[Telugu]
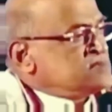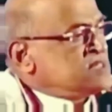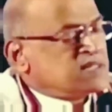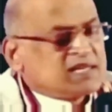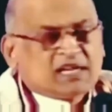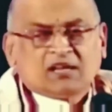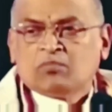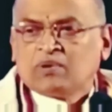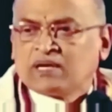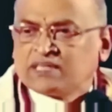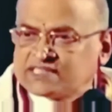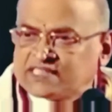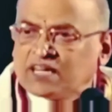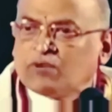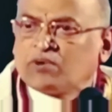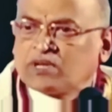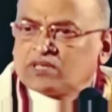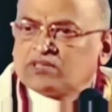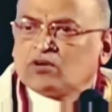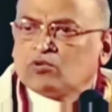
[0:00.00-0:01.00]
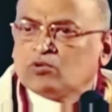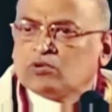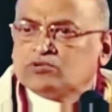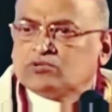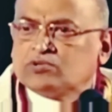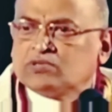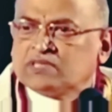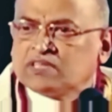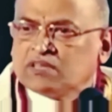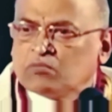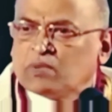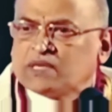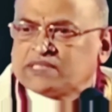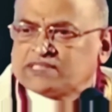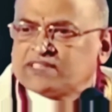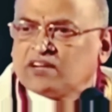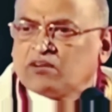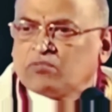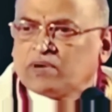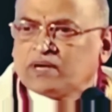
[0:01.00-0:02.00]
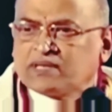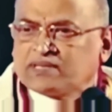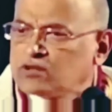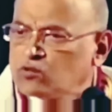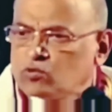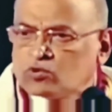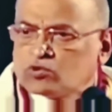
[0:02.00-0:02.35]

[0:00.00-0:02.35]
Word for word: ఎందుకంటే మన చెమట తగులుతుంది మచ్చలు పడతాయి